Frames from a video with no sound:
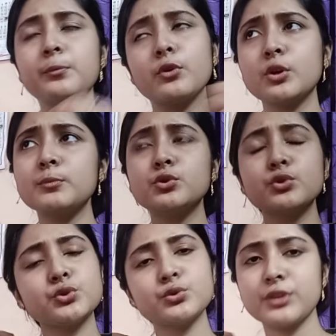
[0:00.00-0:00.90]
প্রথম
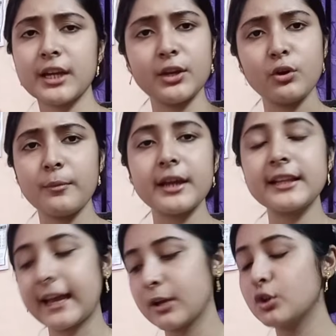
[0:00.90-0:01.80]
শুরু শুরু থেকেই আমাকে
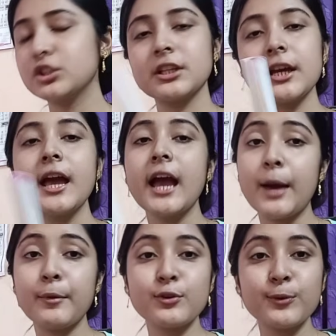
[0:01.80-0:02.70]
দেখে ওর সাথে
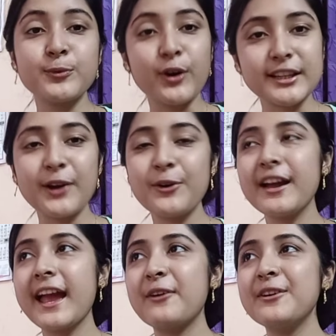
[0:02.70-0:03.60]
আমার খুব কথাও
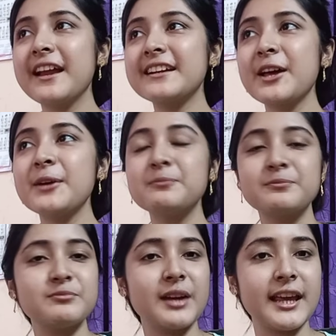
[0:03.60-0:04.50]
হয় এখন একটা
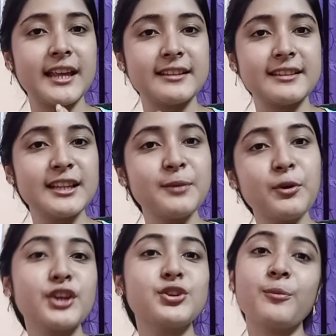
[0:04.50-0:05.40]
মানে দিদি
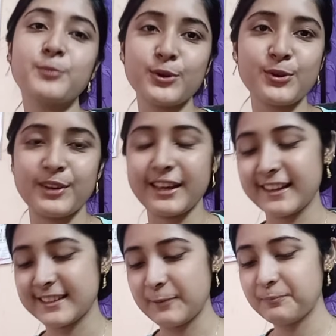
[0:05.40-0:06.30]
বোনের সম্পর্ক হয়ে
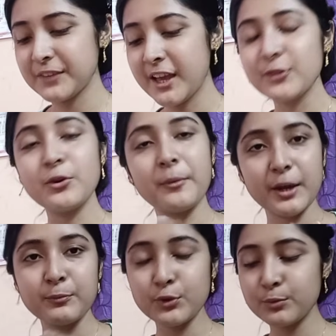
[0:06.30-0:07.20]
গেছে তো
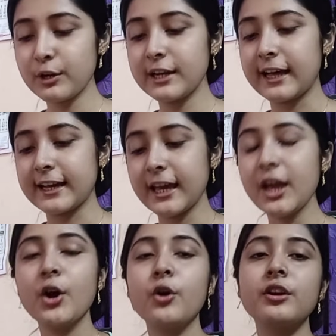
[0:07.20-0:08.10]
আমাকে বুনু বলে ডাকে
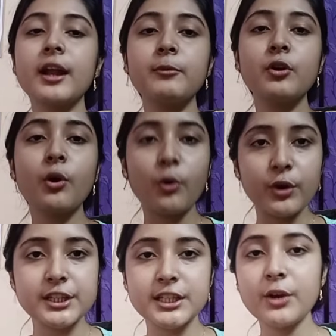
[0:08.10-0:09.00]
ওর নাম হলো
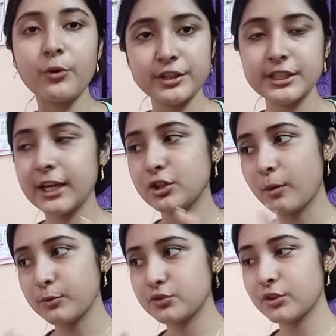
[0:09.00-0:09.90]
ঐশী ঐশী এই
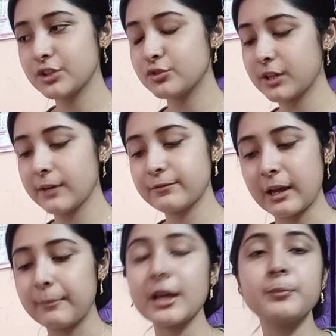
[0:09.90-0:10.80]
সমস্ত কিছু গিফট
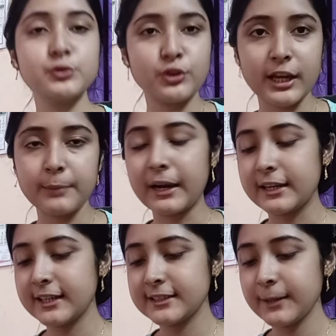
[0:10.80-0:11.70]
আমাকে পুজোর আগে
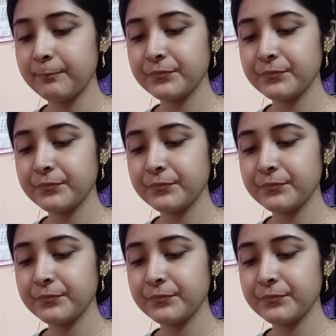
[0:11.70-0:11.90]
পাঠিয়েছে